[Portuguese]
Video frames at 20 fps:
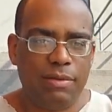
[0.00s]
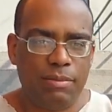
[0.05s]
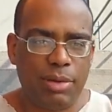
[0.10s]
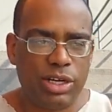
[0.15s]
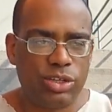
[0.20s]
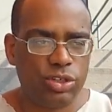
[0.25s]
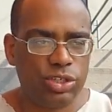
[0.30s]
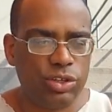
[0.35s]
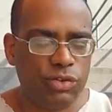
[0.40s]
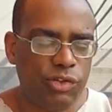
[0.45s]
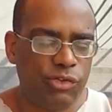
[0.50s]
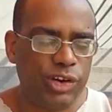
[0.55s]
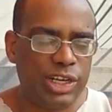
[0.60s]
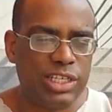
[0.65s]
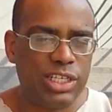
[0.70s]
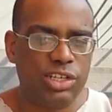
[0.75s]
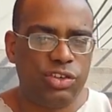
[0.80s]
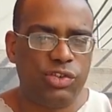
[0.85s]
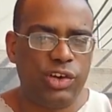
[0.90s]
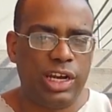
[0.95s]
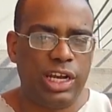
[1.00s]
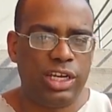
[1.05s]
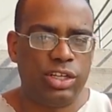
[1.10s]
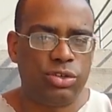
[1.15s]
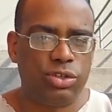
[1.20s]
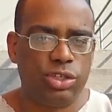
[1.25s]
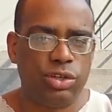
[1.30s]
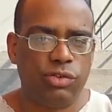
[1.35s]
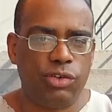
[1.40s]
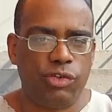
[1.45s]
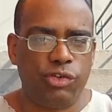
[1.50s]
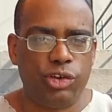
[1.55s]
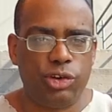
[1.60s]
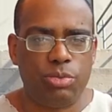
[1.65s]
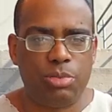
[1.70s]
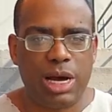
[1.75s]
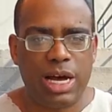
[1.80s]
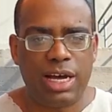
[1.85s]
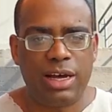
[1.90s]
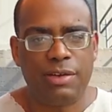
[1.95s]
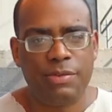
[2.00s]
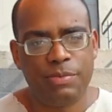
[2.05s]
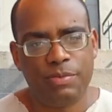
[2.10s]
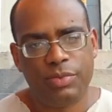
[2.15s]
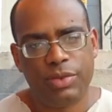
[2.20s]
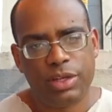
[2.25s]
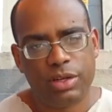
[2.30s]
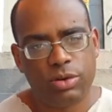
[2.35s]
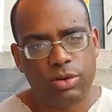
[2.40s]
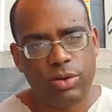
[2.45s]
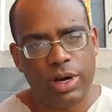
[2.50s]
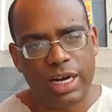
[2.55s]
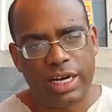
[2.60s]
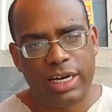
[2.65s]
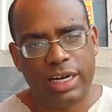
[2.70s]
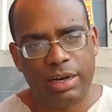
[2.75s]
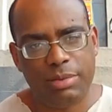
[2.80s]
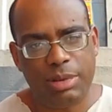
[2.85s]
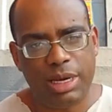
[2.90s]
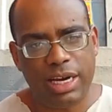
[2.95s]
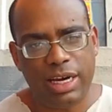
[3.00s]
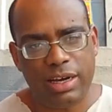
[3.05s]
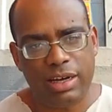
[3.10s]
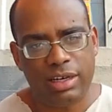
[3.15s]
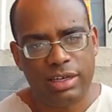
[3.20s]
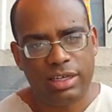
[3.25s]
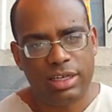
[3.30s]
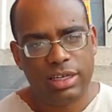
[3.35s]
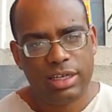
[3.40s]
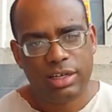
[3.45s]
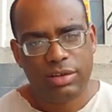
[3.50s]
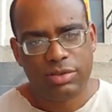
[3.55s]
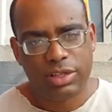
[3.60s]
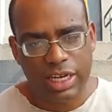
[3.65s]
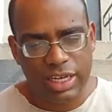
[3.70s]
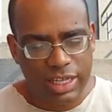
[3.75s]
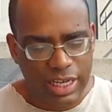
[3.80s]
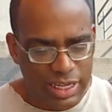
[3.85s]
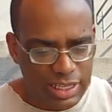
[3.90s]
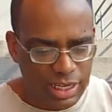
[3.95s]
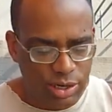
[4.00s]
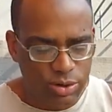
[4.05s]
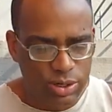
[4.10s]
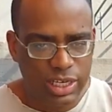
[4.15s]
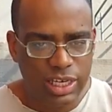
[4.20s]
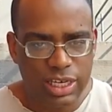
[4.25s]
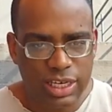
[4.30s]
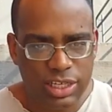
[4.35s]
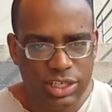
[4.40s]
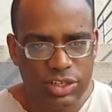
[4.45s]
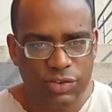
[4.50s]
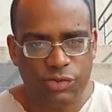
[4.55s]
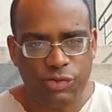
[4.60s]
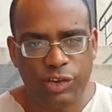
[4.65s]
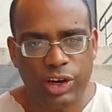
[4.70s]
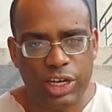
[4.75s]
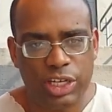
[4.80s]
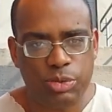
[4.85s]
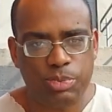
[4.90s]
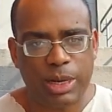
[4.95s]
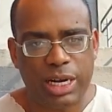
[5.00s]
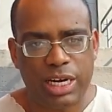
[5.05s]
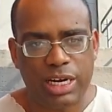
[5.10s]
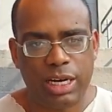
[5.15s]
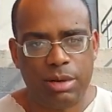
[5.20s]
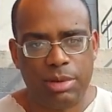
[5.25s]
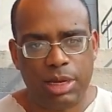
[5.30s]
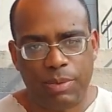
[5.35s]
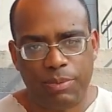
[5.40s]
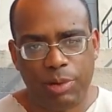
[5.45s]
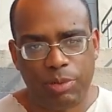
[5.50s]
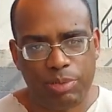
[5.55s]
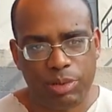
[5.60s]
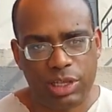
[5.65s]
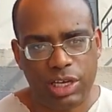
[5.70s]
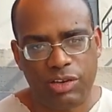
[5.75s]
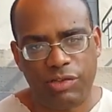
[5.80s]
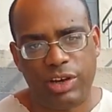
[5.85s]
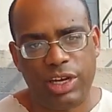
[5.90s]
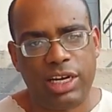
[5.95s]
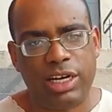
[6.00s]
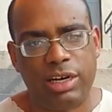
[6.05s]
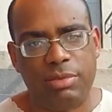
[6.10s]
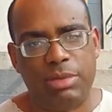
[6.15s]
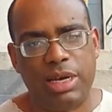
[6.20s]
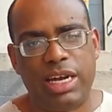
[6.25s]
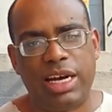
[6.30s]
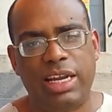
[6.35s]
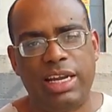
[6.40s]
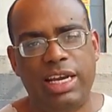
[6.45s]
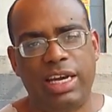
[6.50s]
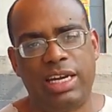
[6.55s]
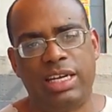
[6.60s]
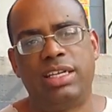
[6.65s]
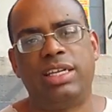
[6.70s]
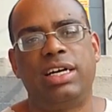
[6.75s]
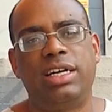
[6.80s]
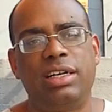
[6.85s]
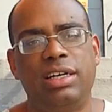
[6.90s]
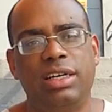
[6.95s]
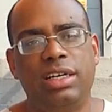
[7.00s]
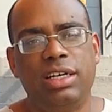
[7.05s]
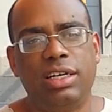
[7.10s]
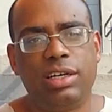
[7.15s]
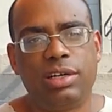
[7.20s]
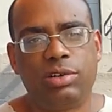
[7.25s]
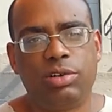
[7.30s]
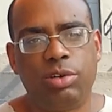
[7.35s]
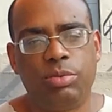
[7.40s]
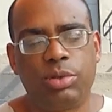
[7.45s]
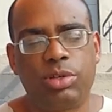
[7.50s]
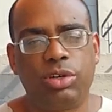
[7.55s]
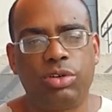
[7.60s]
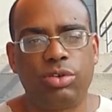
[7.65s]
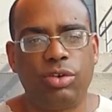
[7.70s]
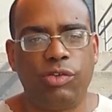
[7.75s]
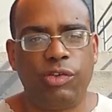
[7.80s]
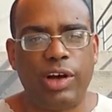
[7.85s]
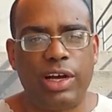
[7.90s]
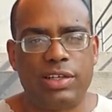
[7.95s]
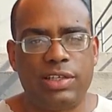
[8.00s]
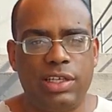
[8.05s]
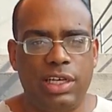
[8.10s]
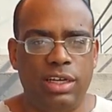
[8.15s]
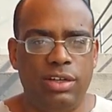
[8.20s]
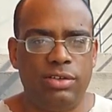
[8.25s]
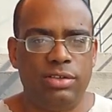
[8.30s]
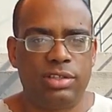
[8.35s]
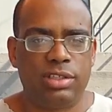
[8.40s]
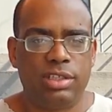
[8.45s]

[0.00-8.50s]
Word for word: Mas hoje eu vou fazer diferente, hoje eu vou filmar com a câmera, tentar dar o kick de frente para a câmera, para eu poder ver em câmera lenta como que eu tô fazendo.